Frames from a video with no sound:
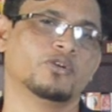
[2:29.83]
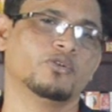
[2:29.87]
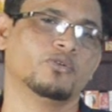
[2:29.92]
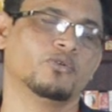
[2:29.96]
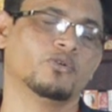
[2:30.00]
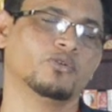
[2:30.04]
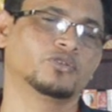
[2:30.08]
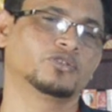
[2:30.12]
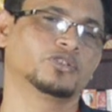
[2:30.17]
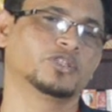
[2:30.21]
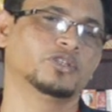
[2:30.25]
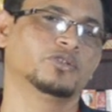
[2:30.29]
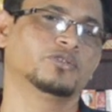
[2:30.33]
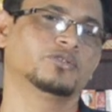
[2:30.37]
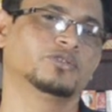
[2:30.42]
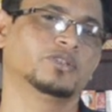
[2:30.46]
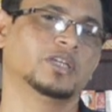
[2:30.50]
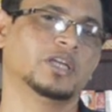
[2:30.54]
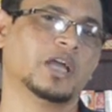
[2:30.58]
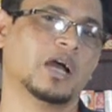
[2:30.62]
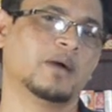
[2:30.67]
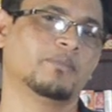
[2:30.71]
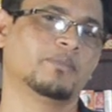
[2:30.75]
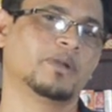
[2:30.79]
হচ্ছে
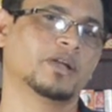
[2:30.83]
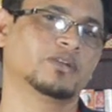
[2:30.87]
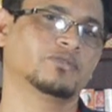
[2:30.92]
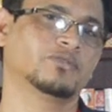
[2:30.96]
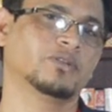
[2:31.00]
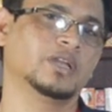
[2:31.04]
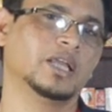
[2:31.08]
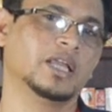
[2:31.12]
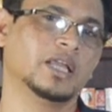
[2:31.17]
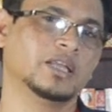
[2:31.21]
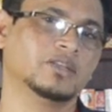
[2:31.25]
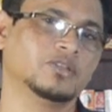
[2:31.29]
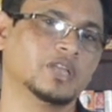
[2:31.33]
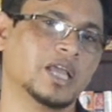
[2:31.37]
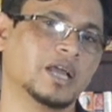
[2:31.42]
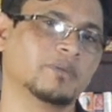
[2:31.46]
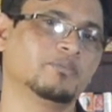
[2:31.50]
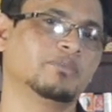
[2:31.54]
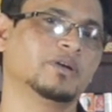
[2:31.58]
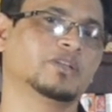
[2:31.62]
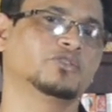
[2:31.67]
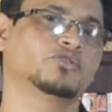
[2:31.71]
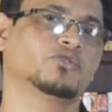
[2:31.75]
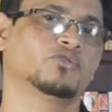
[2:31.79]
হচ্ছে আমরা আসলে
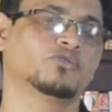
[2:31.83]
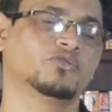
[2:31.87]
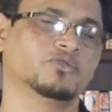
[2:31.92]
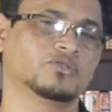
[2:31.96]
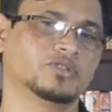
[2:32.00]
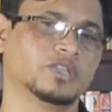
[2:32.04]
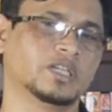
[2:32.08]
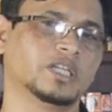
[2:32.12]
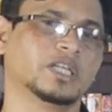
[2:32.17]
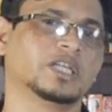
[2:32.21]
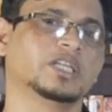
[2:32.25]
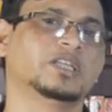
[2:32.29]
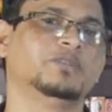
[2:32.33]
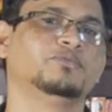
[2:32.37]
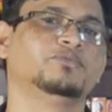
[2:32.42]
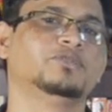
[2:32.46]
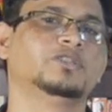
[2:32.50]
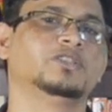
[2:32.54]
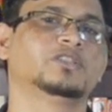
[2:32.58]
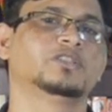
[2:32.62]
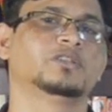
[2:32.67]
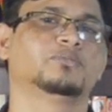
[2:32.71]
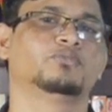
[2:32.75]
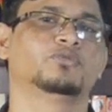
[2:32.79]
একবার যখন হচ্ছে নেগেটিভ
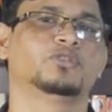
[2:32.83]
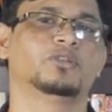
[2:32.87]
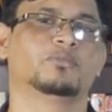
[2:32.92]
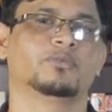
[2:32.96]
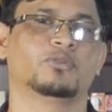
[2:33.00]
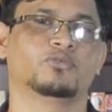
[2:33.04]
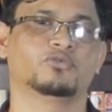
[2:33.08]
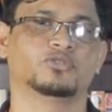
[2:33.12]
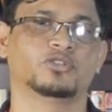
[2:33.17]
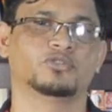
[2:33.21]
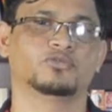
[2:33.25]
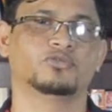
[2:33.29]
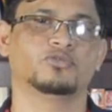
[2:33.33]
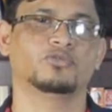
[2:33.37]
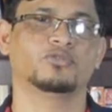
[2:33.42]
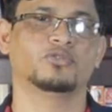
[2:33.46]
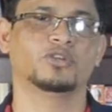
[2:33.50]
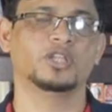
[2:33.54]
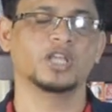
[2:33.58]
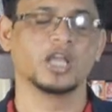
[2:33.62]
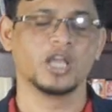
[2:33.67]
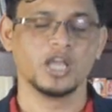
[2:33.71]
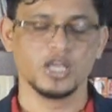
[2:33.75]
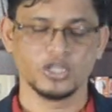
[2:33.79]
জিনিসের প্রতি আমরা খোঁজা শুরু
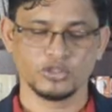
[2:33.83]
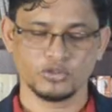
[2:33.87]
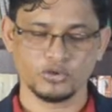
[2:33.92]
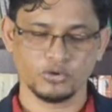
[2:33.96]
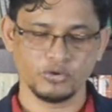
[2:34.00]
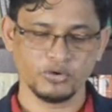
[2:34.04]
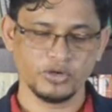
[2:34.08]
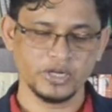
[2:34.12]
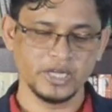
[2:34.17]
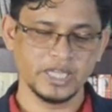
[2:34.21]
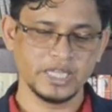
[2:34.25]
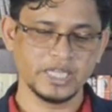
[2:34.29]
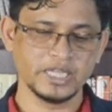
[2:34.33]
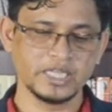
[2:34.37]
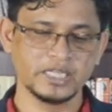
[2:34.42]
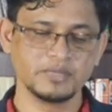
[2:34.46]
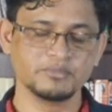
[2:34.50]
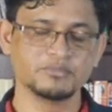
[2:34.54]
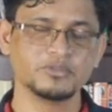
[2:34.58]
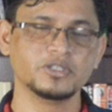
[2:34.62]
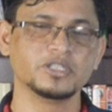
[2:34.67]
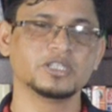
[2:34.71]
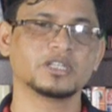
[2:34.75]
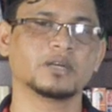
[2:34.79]
করি তখন
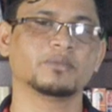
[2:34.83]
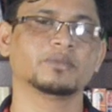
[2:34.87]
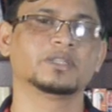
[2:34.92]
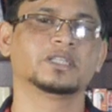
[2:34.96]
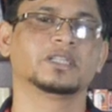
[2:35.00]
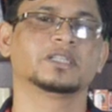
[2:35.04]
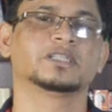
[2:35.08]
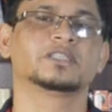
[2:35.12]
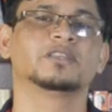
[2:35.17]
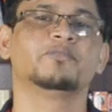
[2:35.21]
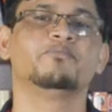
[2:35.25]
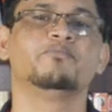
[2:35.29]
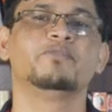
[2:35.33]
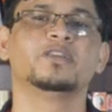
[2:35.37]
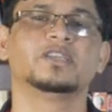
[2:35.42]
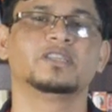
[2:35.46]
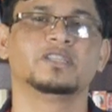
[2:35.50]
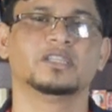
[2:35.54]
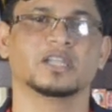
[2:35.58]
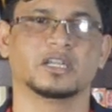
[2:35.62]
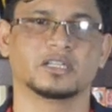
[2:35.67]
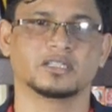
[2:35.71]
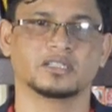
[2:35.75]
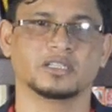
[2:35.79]
নেগেটিভ জিনিস আমাদের কাছে
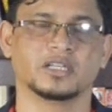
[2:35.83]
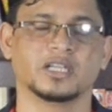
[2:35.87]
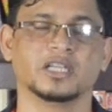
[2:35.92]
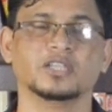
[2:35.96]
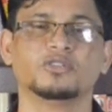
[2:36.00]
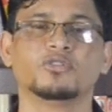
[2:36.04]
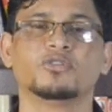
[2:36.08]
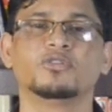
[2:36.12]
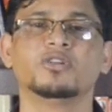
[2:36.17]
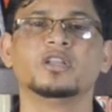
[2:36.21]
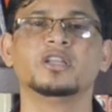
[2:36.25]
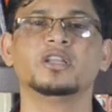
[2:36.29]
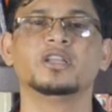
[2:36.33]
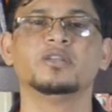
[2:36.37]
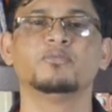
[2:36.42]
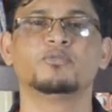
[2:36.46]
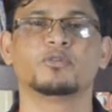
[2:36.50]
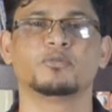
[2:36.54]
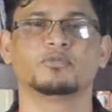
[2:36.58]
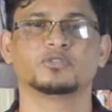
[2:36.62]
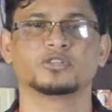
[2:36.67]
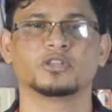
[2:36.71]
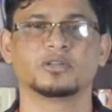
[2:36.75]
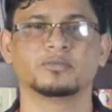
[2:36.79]
বেশি আসে এই ধরনের
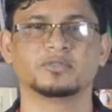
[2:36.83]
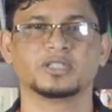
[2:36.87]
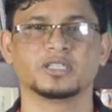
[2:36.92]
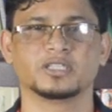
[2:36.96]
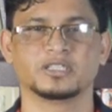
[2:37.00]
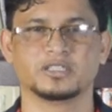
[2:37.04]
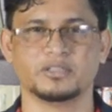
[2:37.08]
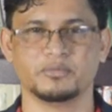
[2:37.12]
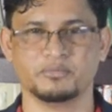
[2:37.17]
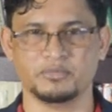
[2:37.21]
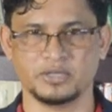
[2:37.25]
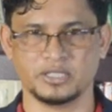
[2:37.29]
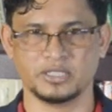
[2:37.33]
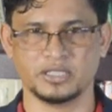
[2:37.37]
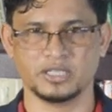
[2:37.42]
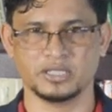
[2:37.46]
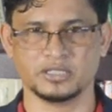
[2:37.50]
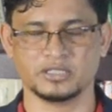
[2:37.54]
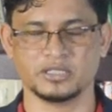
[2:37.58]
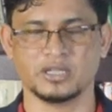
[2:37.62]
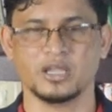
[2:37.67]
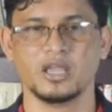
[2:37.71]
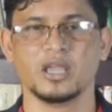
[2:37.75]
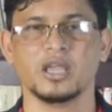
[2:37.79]
ইনফরমেশন আমাদের কাছে বেশি
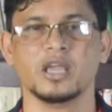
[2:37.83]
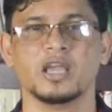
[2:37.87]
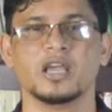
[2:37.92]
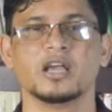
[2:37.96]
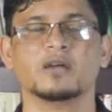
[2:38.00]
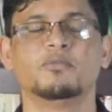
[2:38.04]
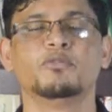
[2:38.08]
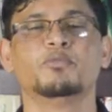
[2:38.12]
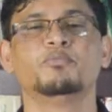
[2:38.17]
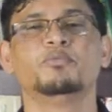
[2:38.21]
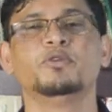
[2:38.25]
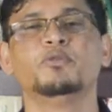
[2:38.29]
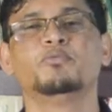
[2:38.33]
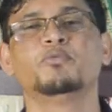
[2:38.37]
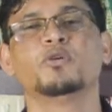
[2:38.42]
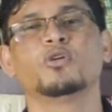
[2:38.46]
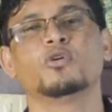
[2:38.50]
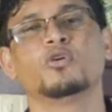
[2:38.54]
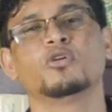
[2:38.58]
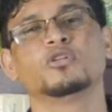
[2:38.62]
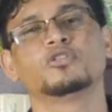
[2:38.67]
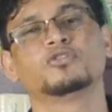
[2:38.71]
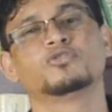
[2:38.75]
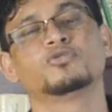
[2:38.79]
আসে এবং পিপল
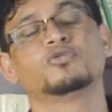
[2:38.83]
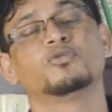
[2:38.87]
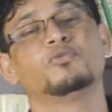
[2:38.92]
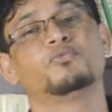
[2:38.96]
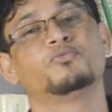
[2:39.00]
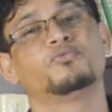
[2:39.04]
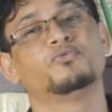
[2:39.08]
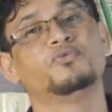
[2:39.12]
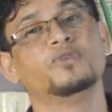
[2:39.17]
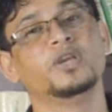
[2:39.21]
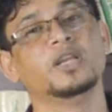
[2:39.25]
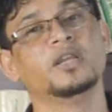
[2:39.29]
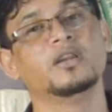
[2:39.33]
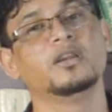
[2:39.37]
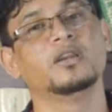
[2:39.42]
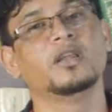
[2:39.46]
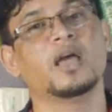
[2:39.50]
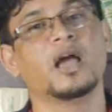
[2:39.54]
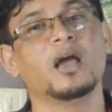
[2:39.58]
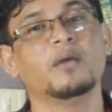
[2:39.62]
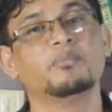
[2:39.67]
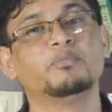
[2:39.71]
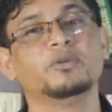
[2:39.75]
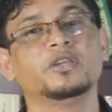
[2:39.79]
অলসো ফিল
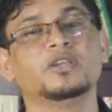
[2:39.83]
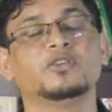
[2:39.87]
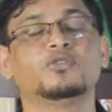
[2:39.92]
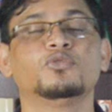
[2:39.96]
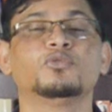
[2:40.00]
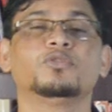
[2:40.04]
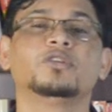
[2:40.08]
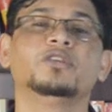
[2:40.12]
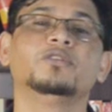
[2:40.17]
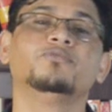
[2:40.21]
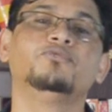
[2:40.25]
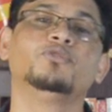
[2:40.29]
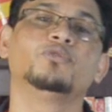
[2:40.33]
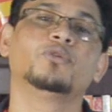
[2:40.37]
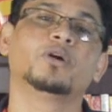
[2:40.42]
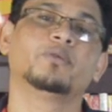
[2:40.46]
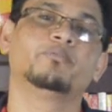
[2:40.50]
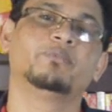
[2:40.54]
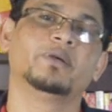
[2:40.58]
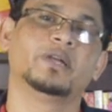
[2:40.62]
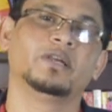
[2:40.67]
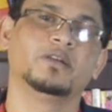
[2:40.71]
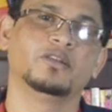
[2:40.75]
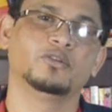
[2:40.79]
হ্যাপি টু গিভ ইউ আ
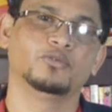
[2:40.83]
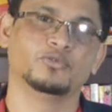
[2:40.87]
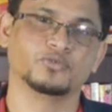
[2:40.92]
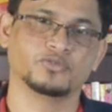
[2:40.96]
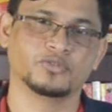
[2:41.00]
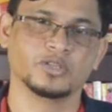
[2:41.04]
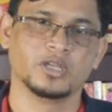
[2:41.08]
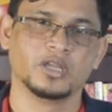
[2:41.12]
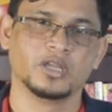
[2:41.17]
ব্যাড নিউজ